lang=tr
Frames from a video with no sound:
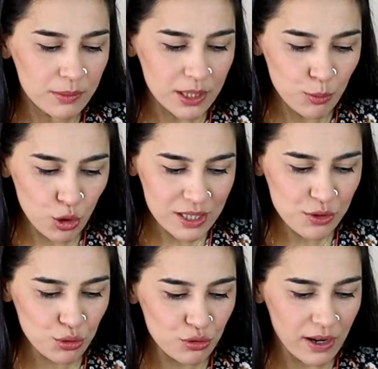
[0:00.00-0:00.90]
Marmara
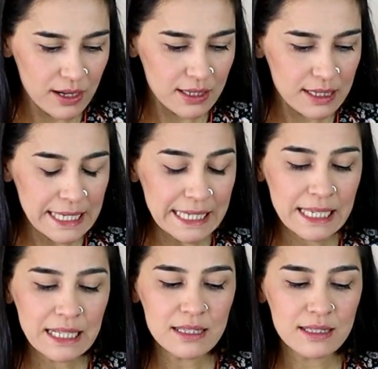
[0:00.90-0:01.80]
Boğaziçi Üniversitesi
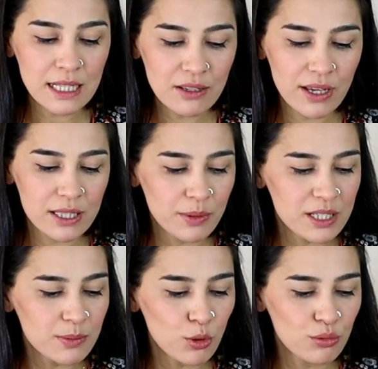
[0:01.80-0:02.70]
İngiliz Dili ve
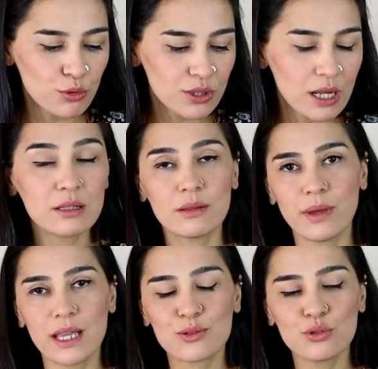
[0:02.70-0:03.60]
Edebiyatı bölümünden
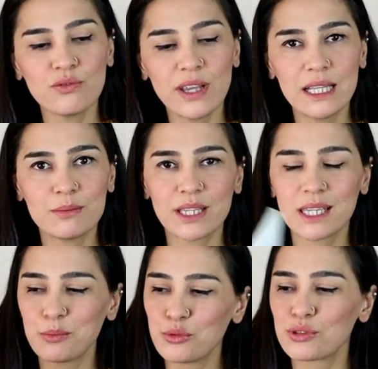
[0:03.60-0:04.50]
mezun ve
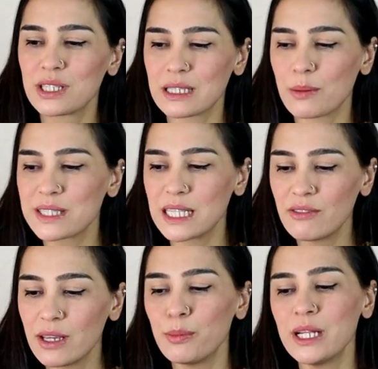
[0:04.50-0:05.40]
elimdeki bu kitap
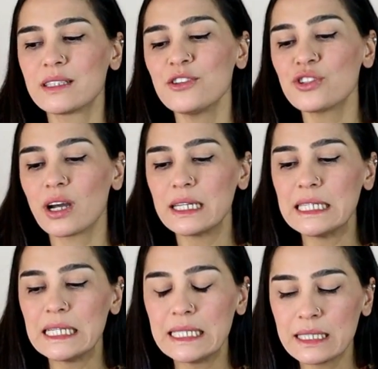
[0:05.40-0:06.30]
Silvia Plath'in
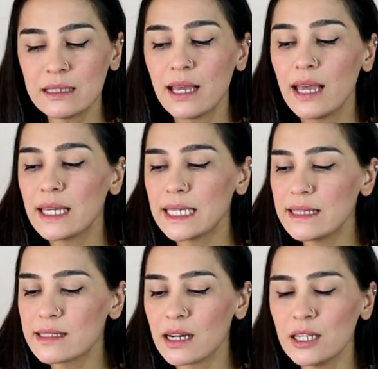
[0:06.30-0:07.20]
şairliğinin
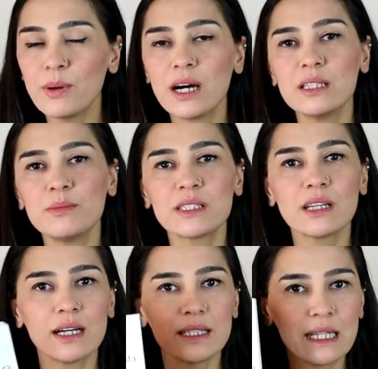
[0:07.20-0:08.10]
intiharı
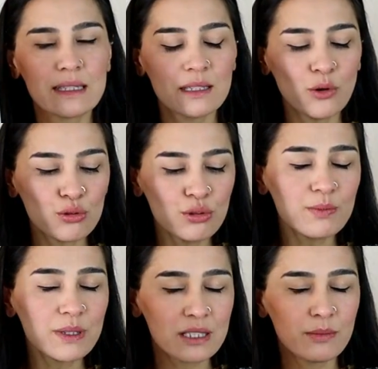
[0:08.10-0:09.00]
bağlamında analizi
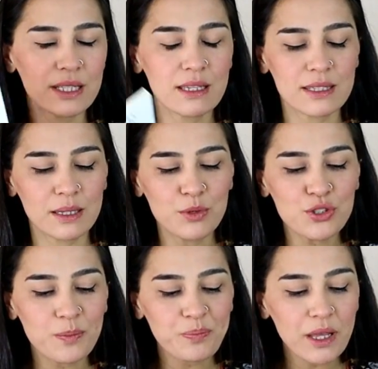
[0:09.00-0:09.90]
onun bitirme
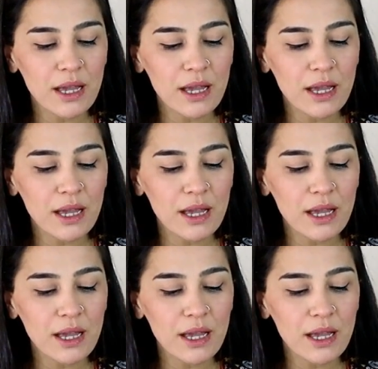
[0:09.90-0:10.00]
teziymiş.